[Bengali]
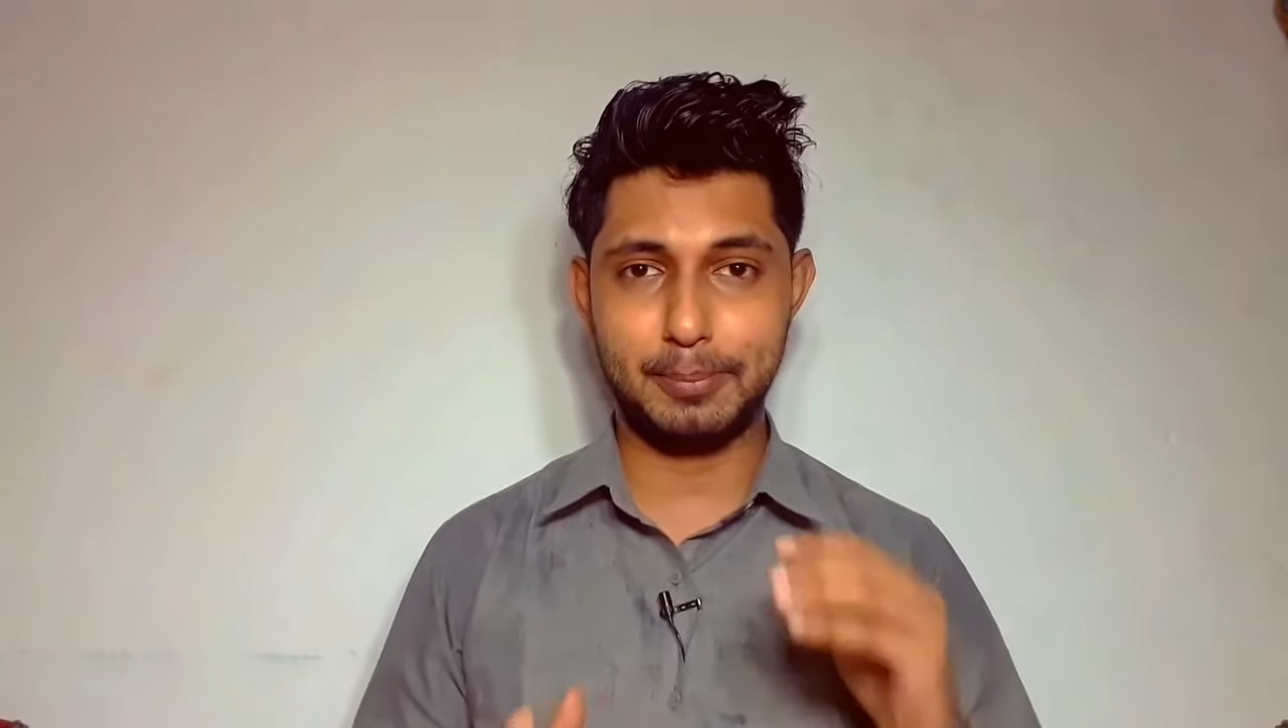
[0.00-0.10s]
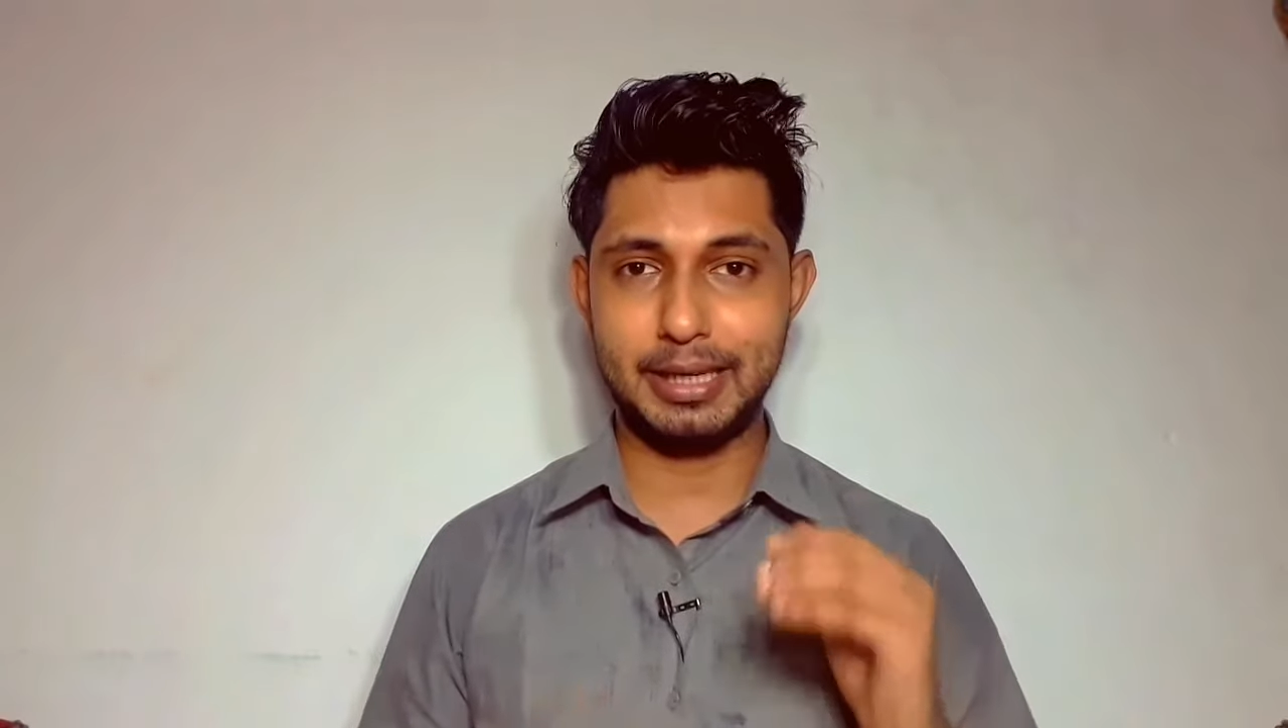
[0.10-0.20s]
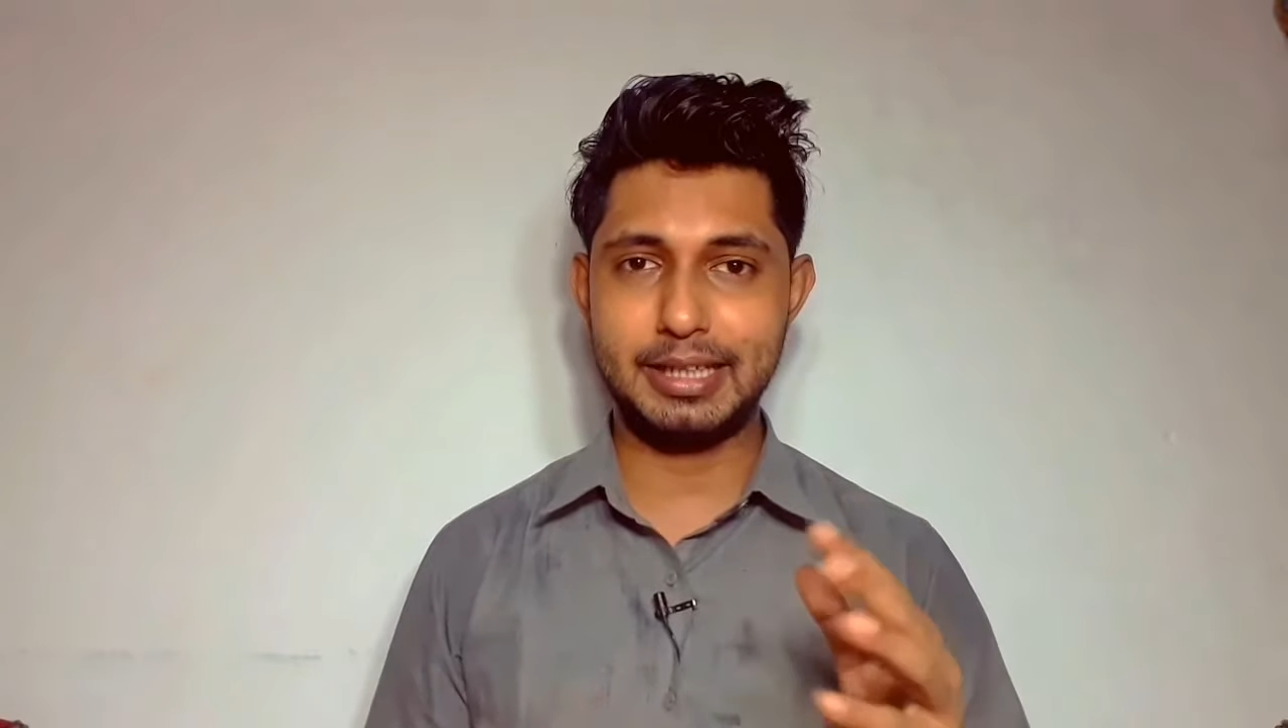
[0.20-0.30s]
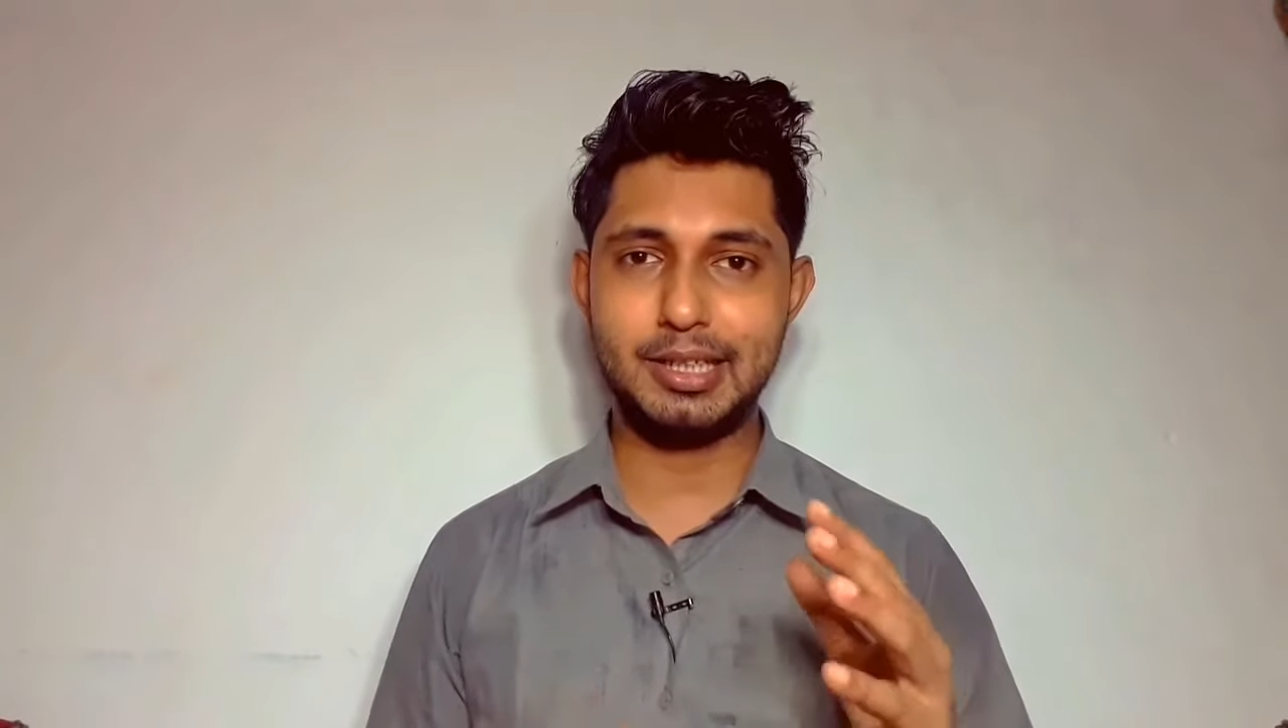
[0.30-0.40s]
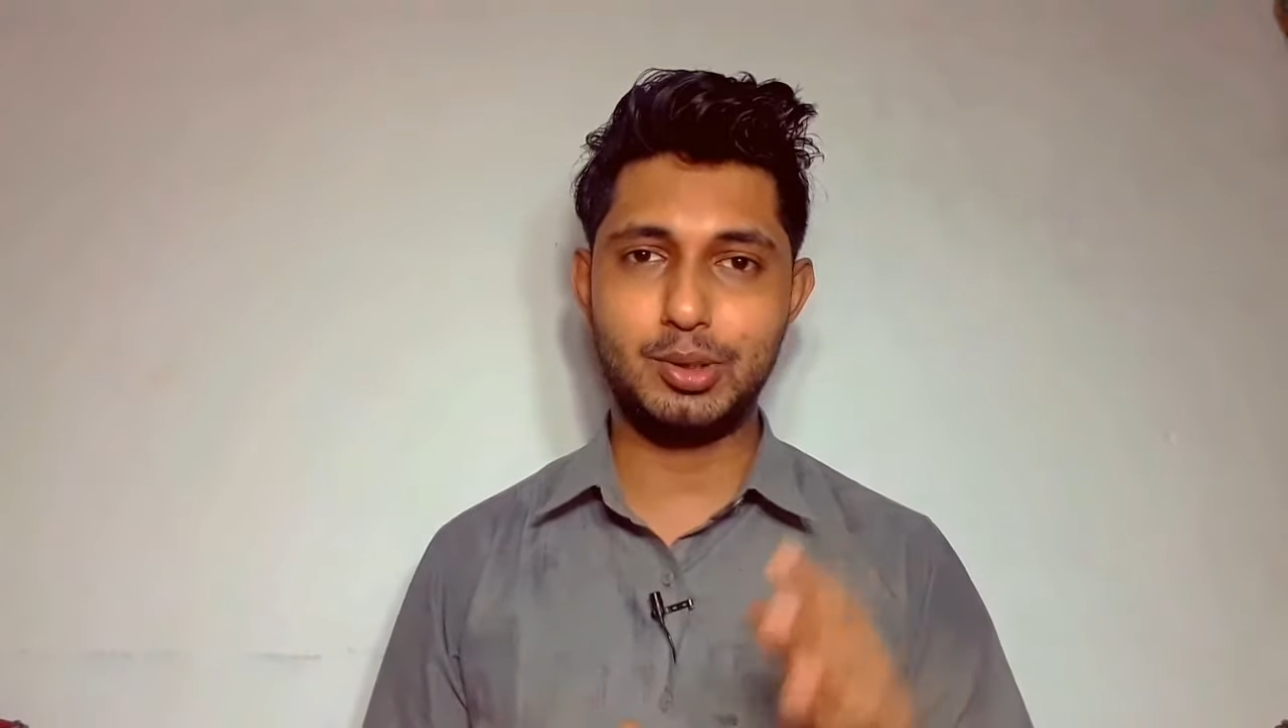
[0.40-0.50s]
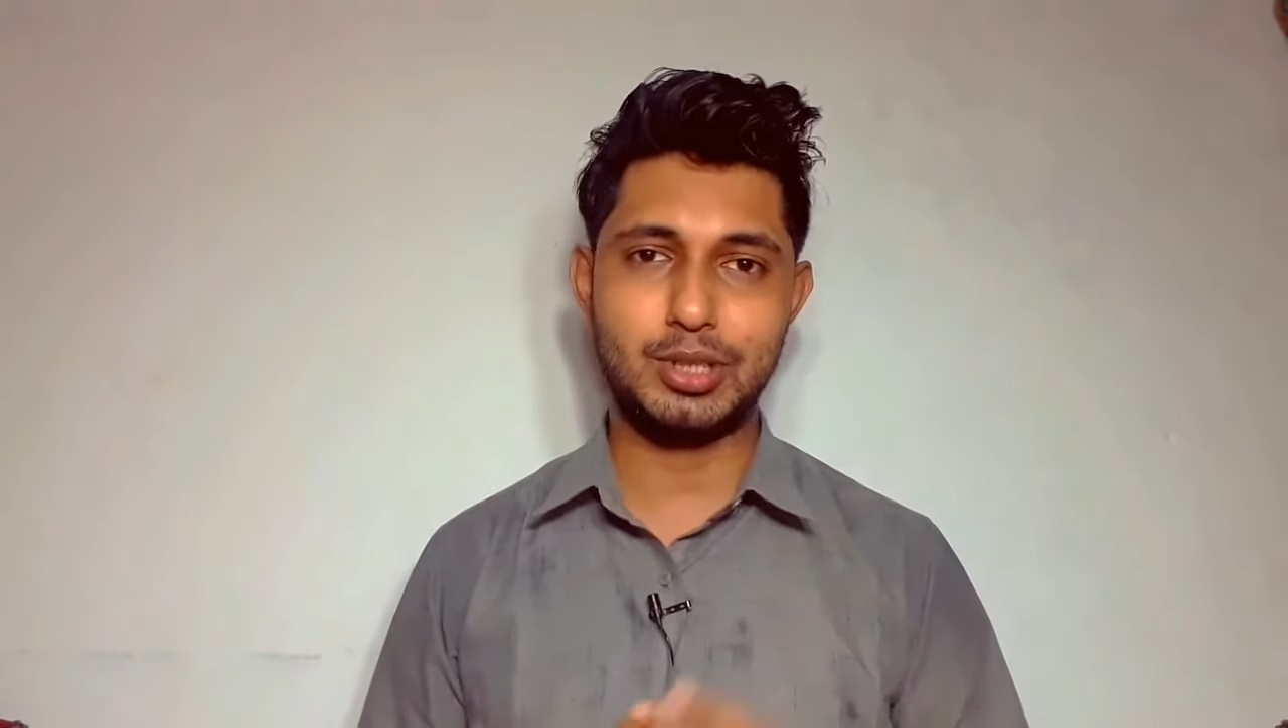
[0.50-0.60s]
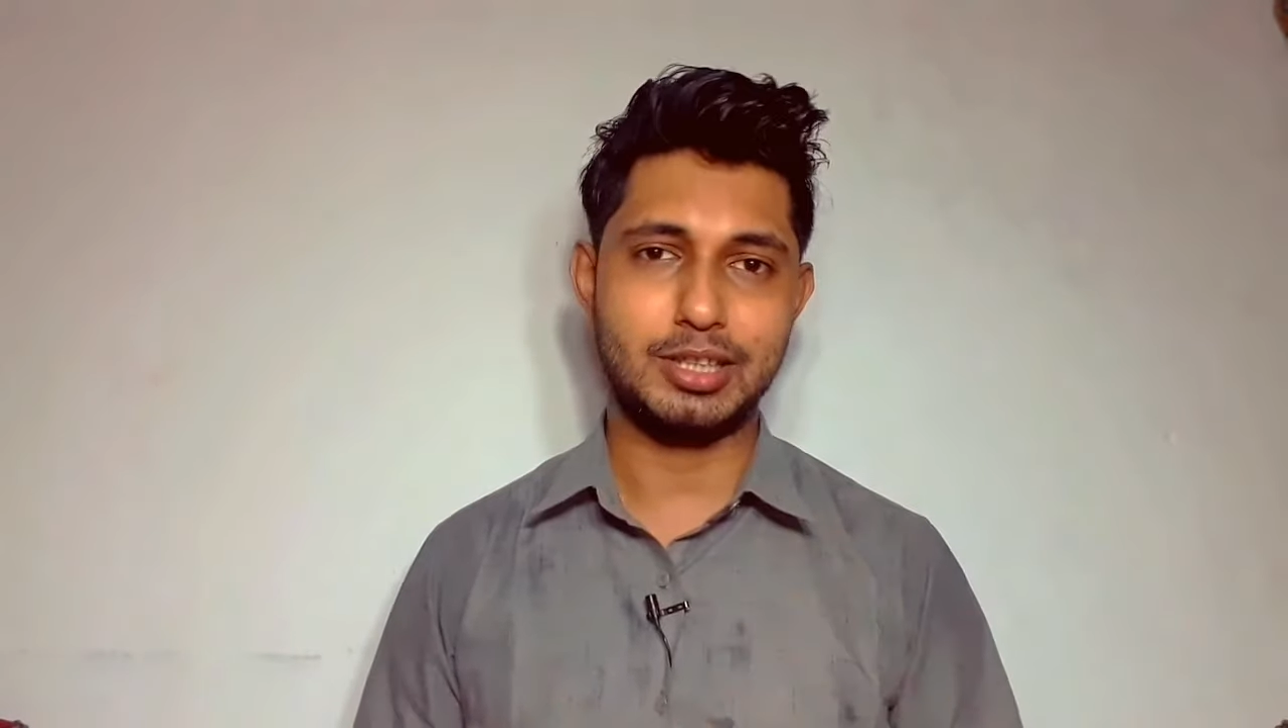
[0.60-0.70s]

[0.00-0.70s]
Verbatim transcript: পেলেই কিন্তু